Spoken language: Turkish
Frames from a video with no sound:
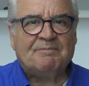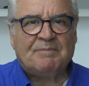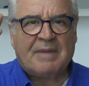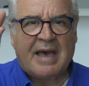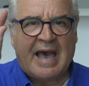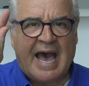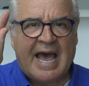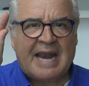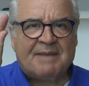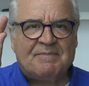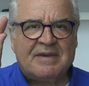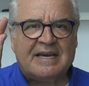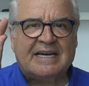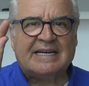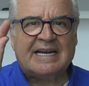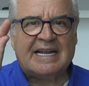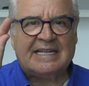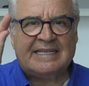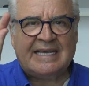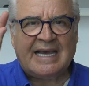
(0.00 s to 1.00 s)
Her bir
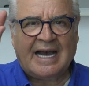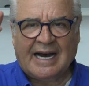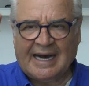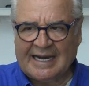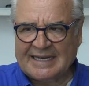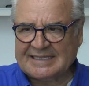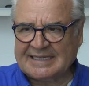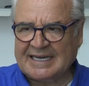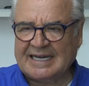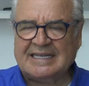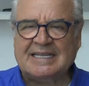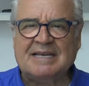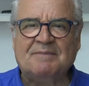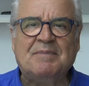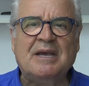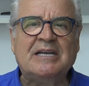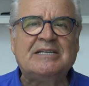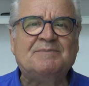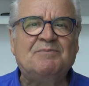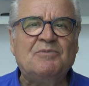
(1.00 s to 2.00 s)
kredi
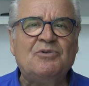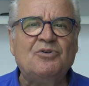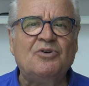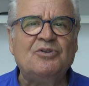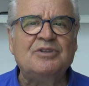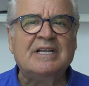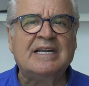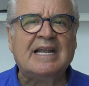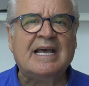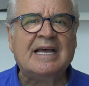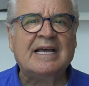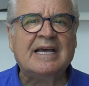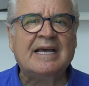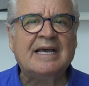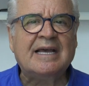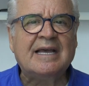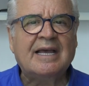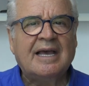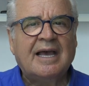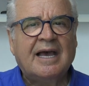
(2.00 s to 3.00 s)
asgari 5 milyon lira,
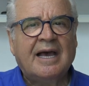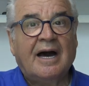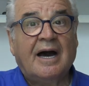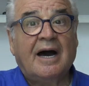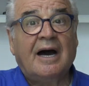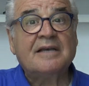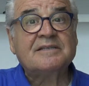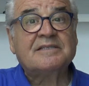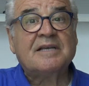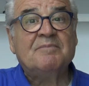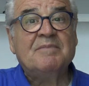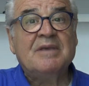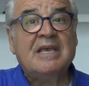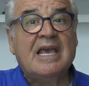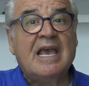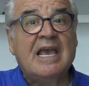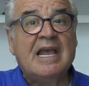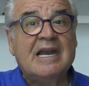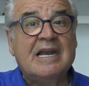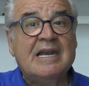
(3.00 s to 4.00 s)
azami
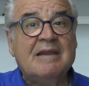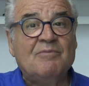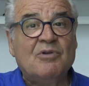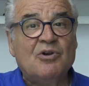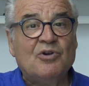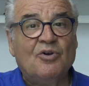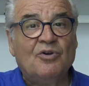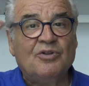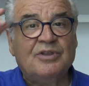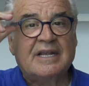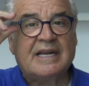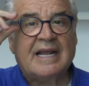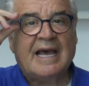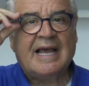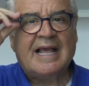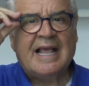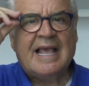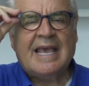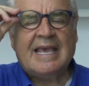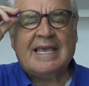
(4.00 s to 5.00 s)
50 milyon
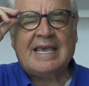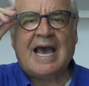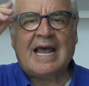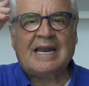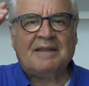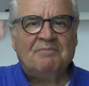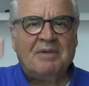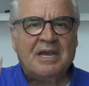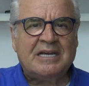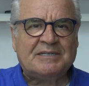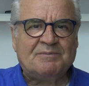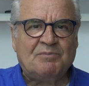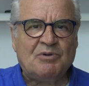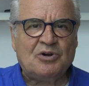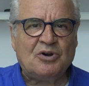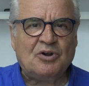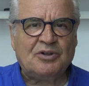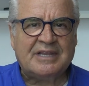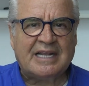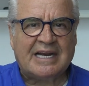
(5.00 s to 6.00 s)
lira. Yani 5
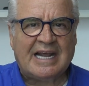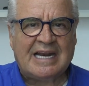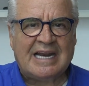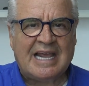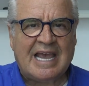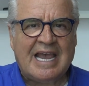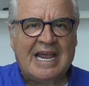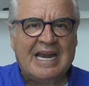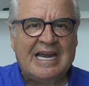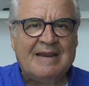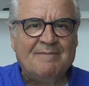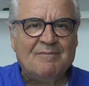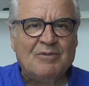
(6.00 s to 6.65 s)
milyon lira ile 50